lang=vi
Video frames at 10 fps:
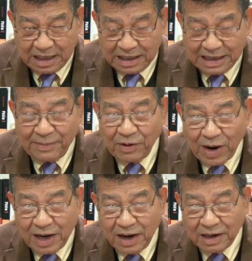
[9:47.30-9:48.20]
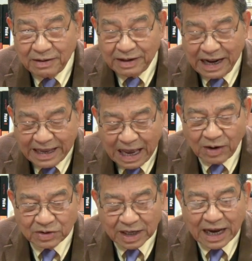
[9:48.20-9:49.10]
ra bên ngoài đường để
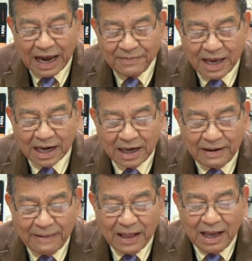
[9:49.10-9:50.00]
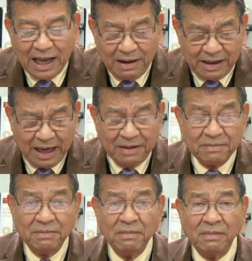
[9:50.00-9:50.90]
kẹo cho các em nhận á, thì
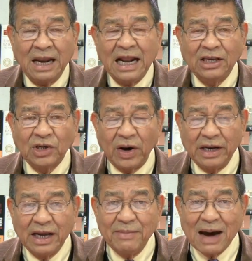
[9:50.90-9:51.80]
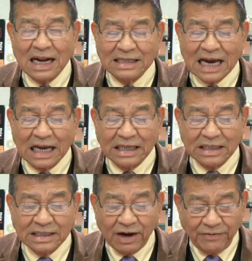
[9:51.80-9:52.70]
nên chọn những cái bàn dài tới
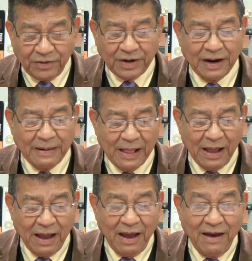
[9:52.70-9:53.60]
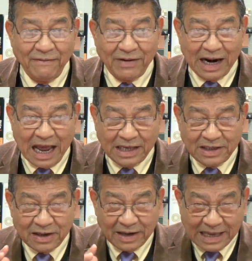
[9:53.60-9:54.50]
6 phút và để
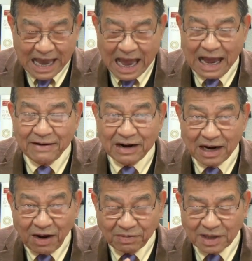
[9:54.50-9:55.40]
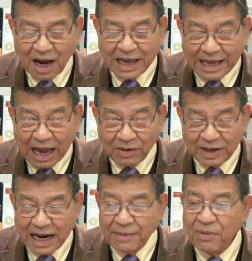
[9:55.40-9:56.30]
trước cửa nhà. Đồng thời kẹo
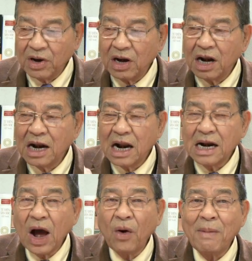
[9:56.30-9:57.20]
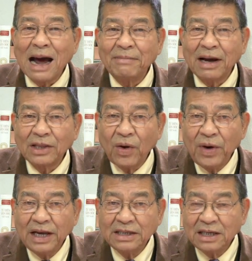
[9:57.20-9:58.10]
thì để một đầu bàn mà
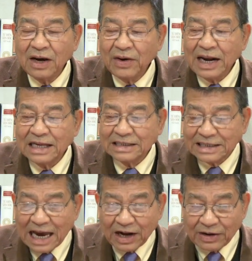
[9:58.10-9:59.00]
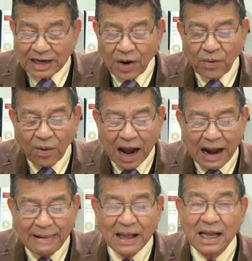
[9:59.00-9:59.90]
thôi chứ đừng có để sát nhau
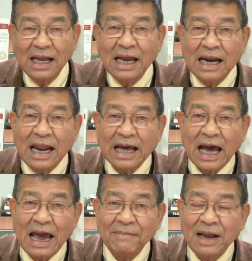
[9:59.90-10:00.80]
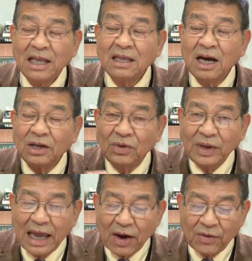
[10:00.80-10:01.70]
quá để các em lấy từng
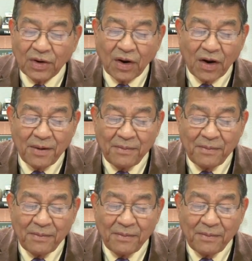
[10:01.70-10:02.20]
túi kẹo đó